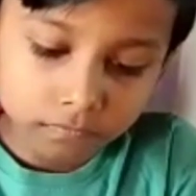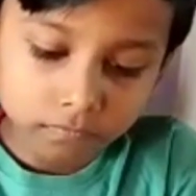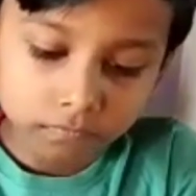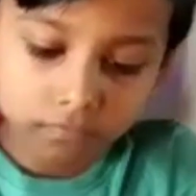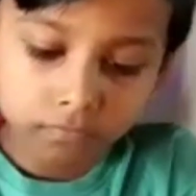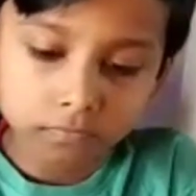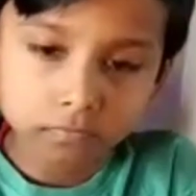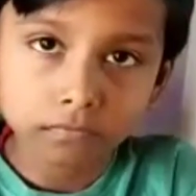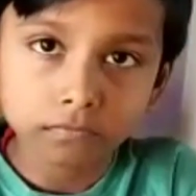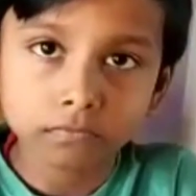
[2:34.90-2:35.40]
okay,
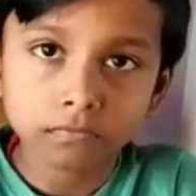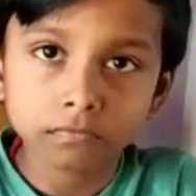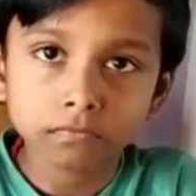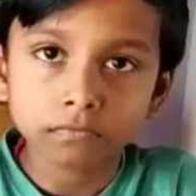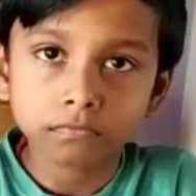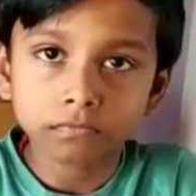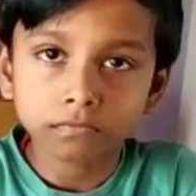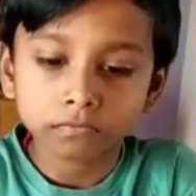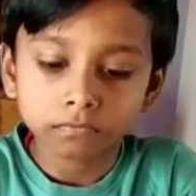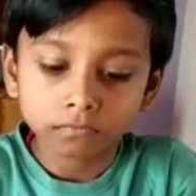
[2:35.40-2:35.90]
बेटा जी
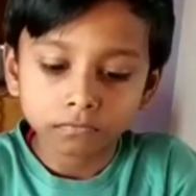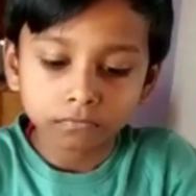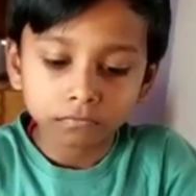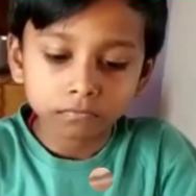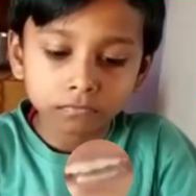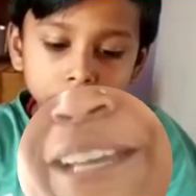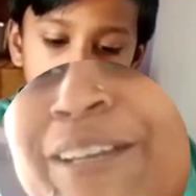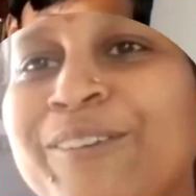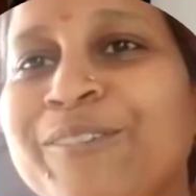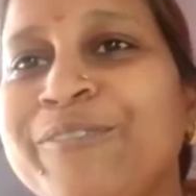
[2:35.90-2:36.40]

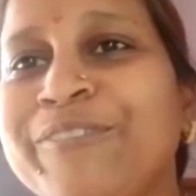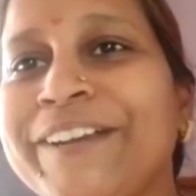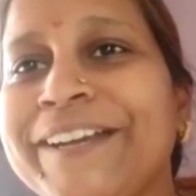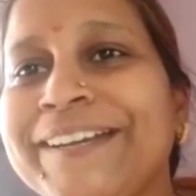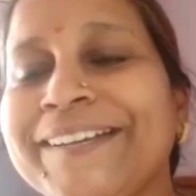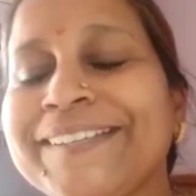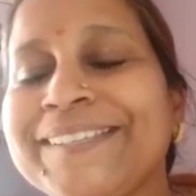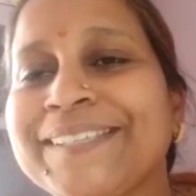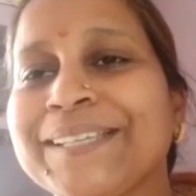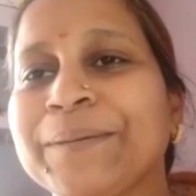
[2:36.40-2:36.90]
हेलो
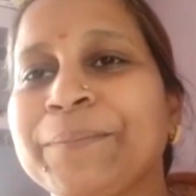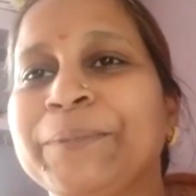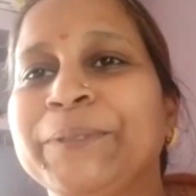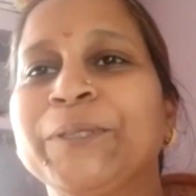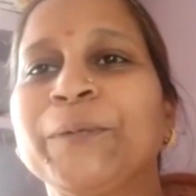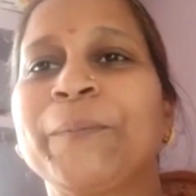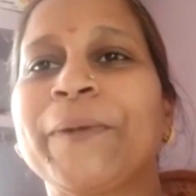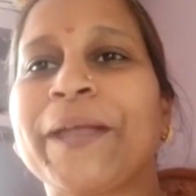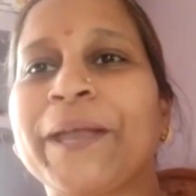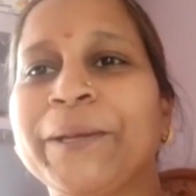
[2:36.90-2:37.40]
फ्रेंड्स अभी
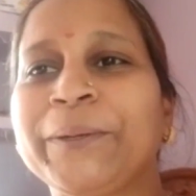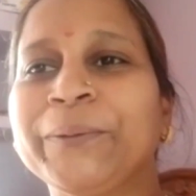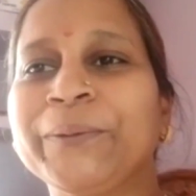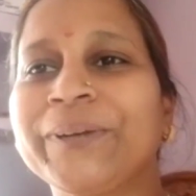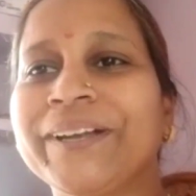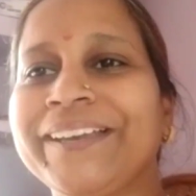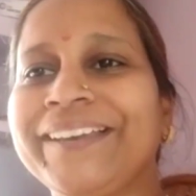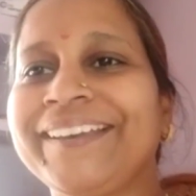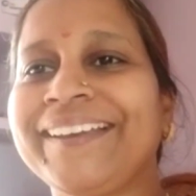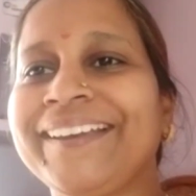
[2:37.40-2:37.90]
दोपहर हो
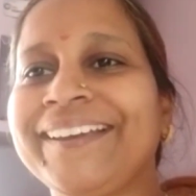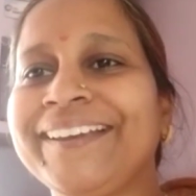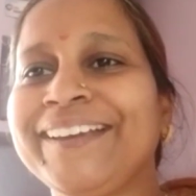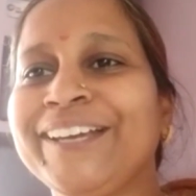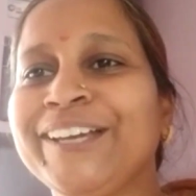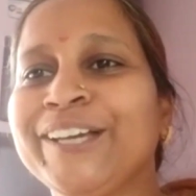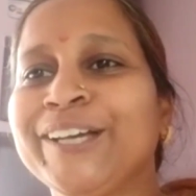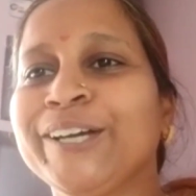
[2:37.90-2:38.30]
गई है